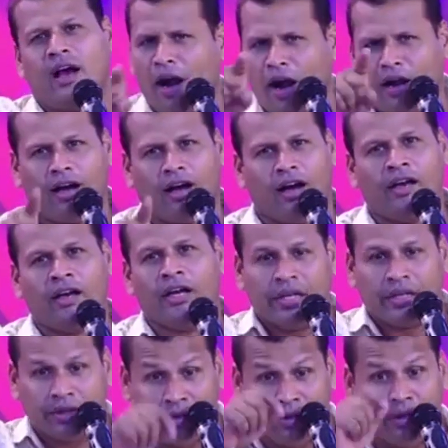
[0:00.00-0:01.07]
ஆனா
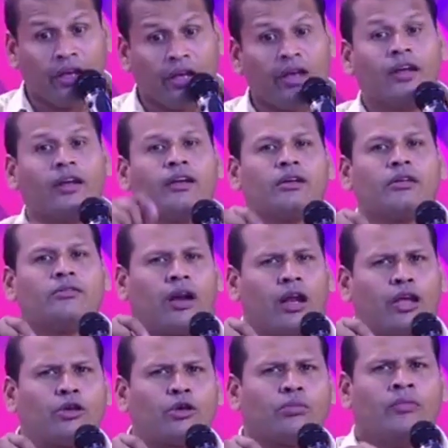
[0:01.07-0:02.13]
நீ இன்று
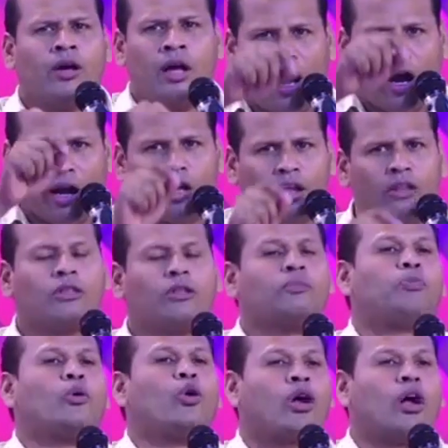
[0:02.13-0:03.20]
வரைக்கும் அழிந்து
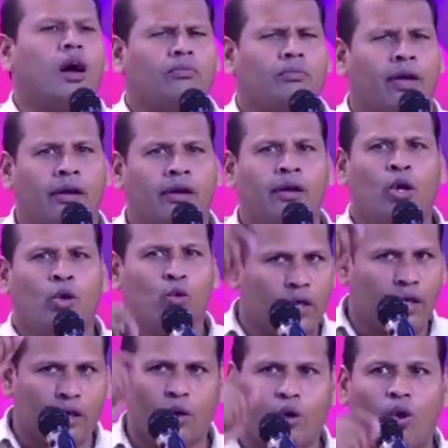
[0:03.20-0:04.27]
போகாம
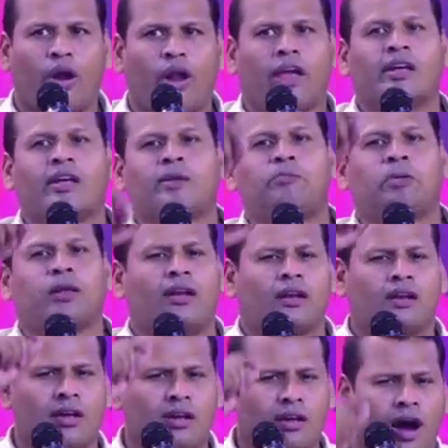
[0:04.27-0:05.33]
உயிரோட
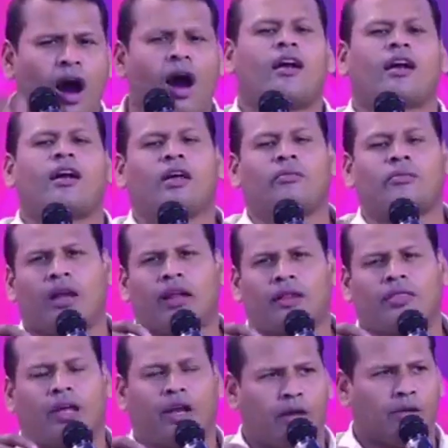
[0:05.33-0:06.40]
இருப்பதற்கு காரணம் என்ன
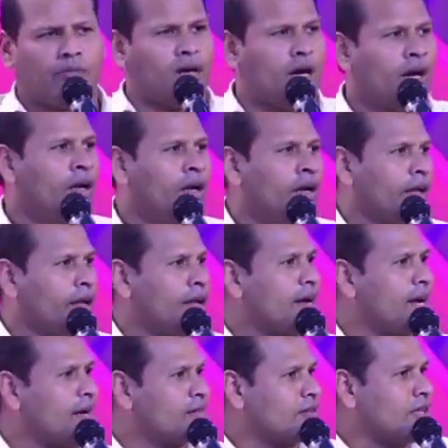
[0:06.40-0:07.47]
தெரியுமா நீ
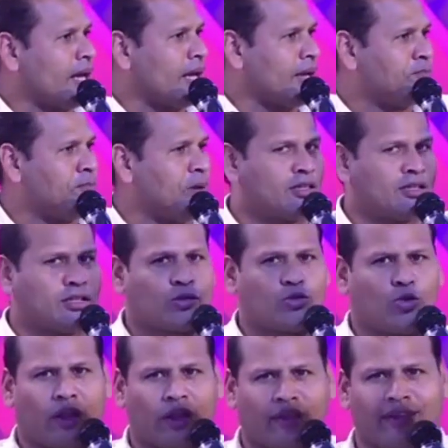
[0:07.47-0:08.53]
கத்தரை பற்றி
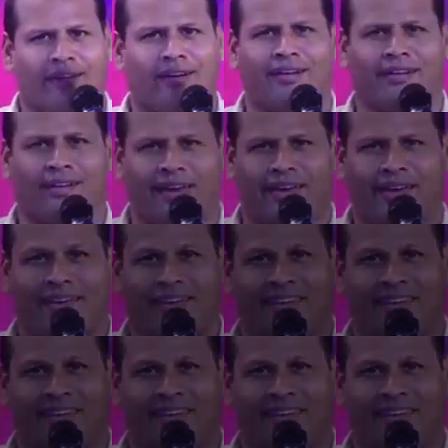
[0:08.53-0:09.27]
கொண்டதினாலே